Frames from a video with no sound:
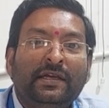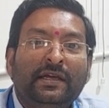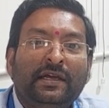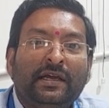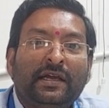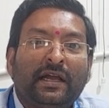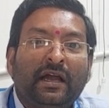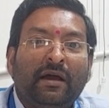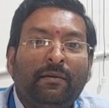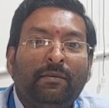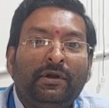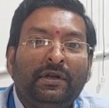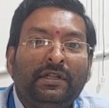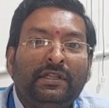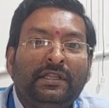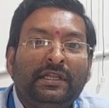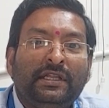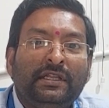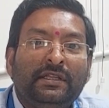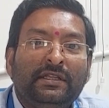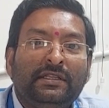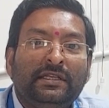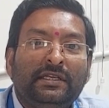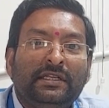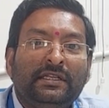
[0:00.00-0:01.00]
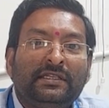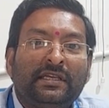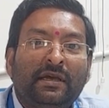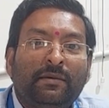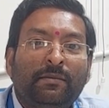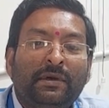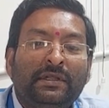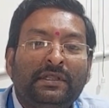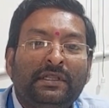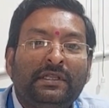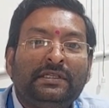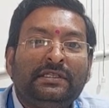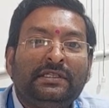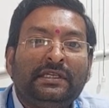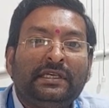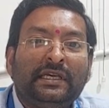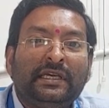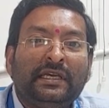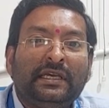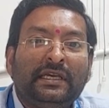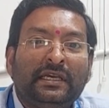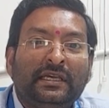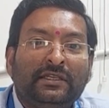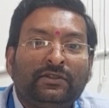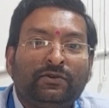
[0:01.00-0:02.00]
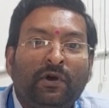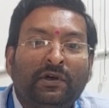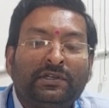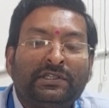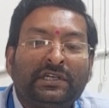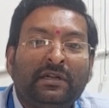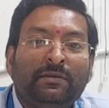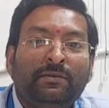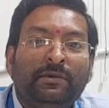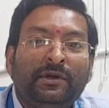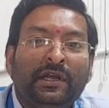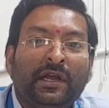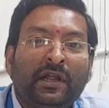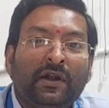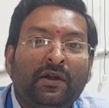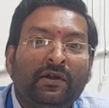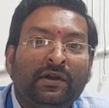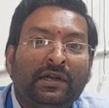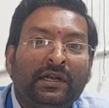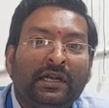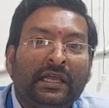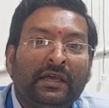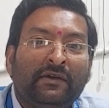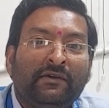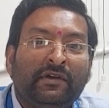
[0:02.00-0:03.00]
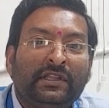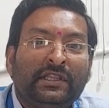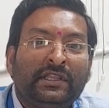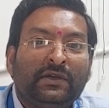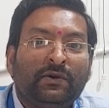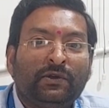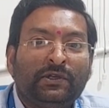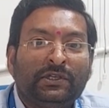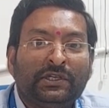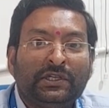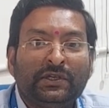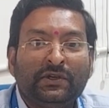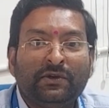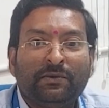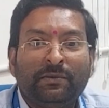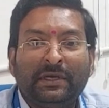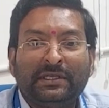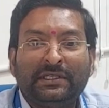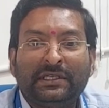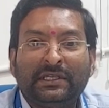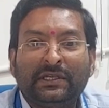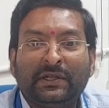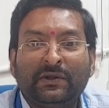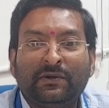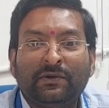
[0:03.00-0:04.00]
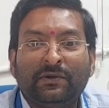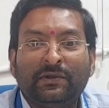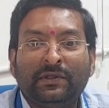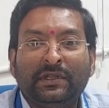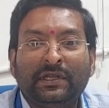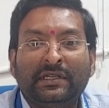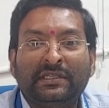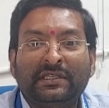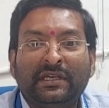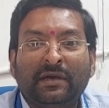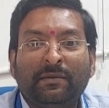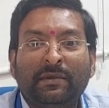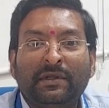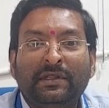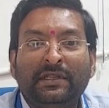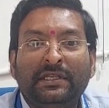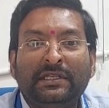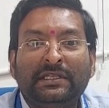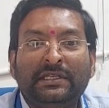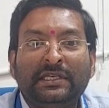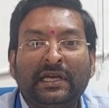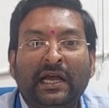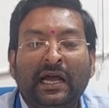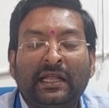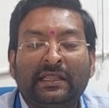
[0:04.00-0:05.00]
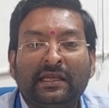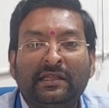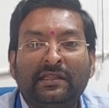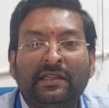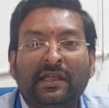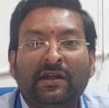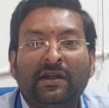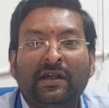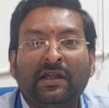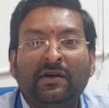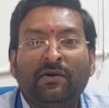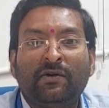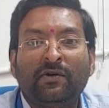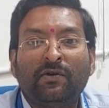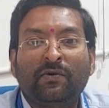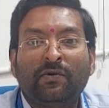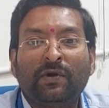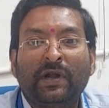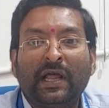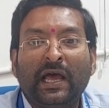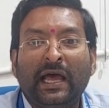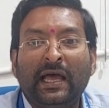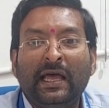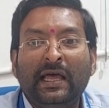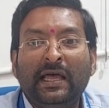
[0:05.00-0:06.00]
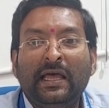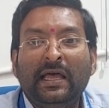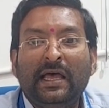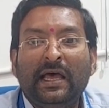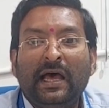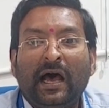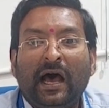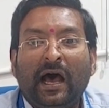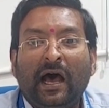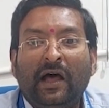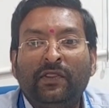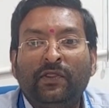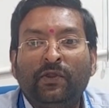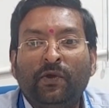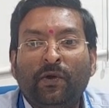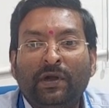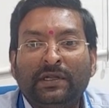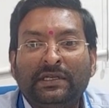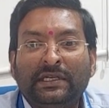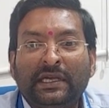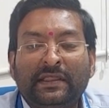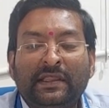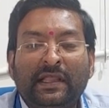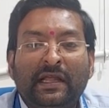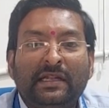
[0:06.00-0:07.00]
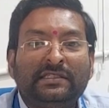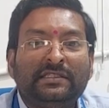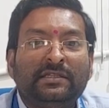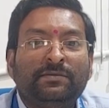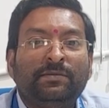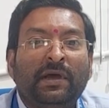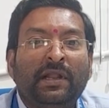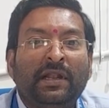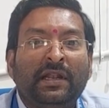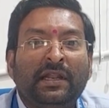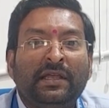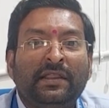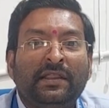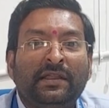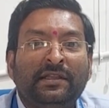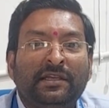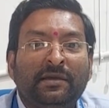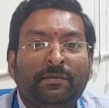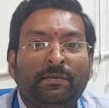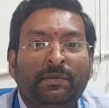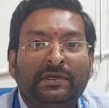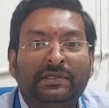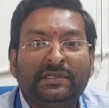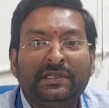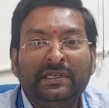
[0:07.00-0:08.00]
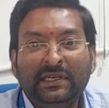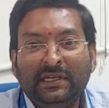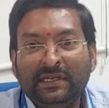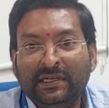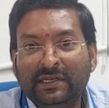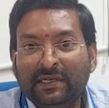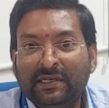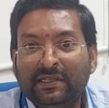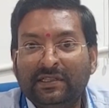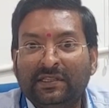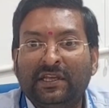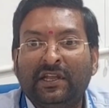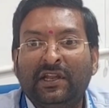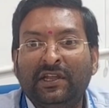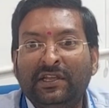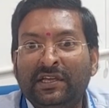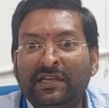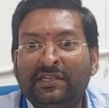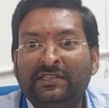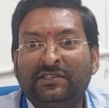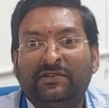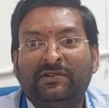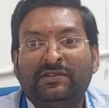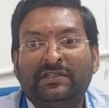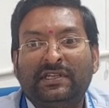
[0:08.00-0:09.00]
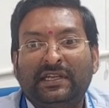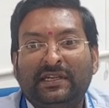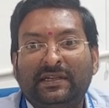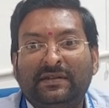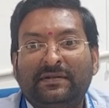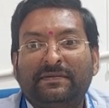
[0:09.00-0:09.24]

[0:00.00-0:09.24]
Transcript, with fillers: కాబట్టి దీన్ని దీనికి సంబంధించి ఈ సోషల్ మీడియాలో నేను ఏవైతే వచ్చినాయో మెసేజ్లు దీనికి సంబంధించి ఖాతాదారులు ఎవరో కూడా ఆందోళన చెందాల్సిన పని లేదని చెప్పేసి తెలియజేస్తున్నాం సార్